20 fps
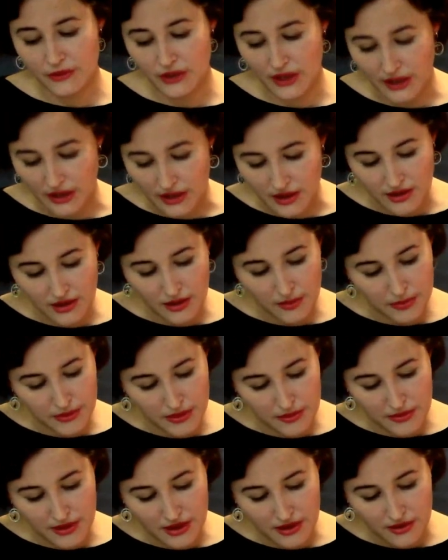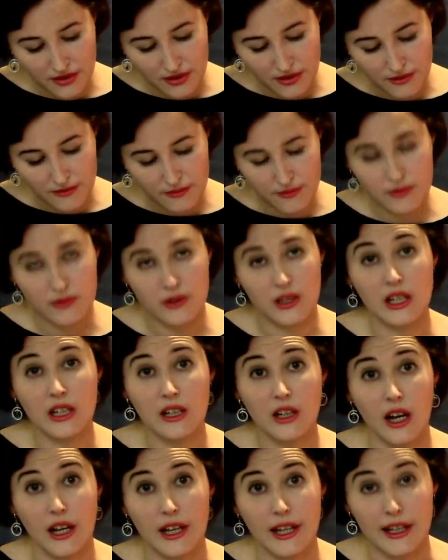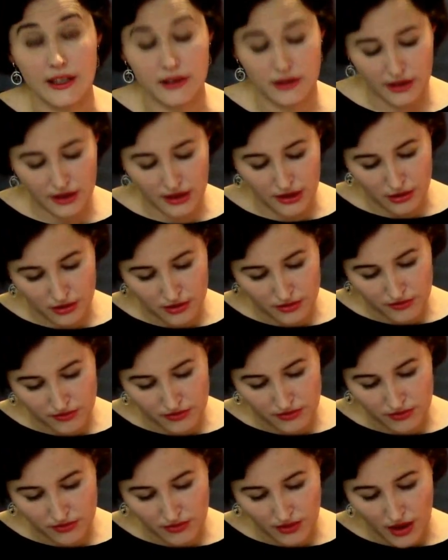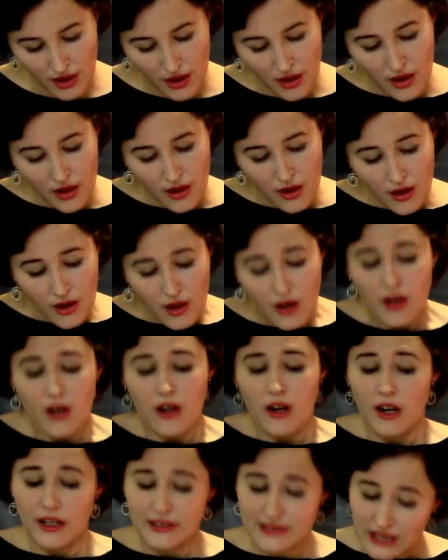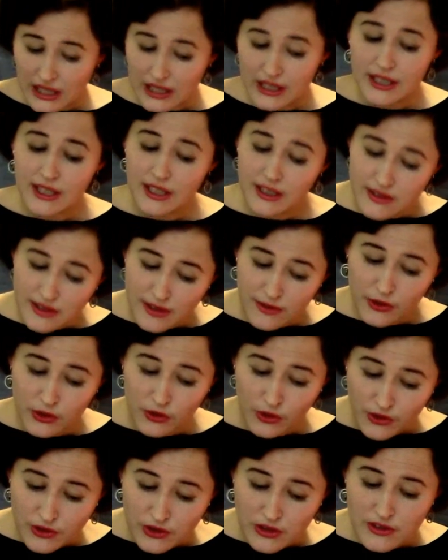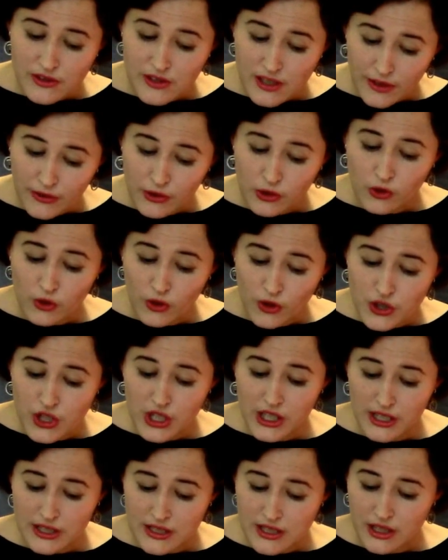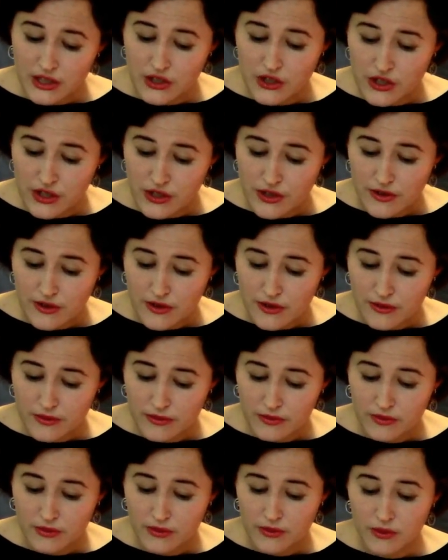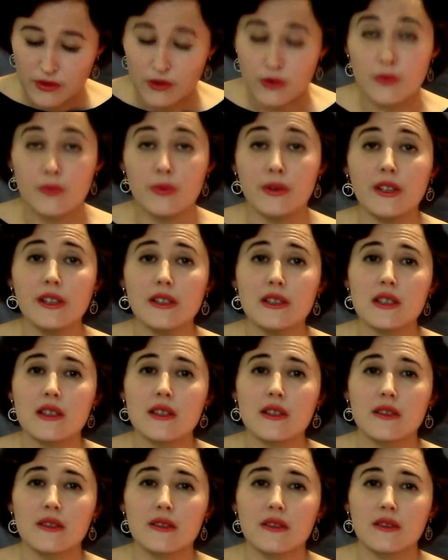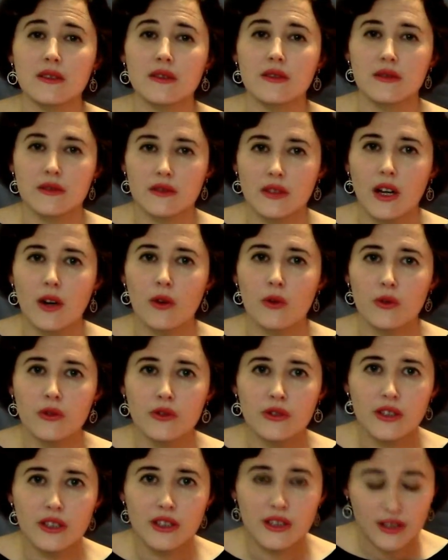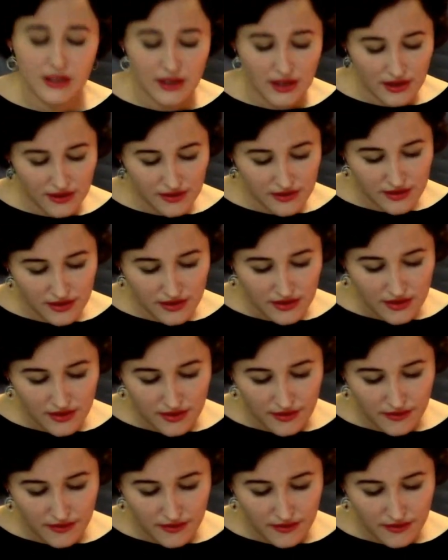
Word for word: ноги, например, или коленки. Остальные 99 тоже хотят жить, любить, на отдых ездить.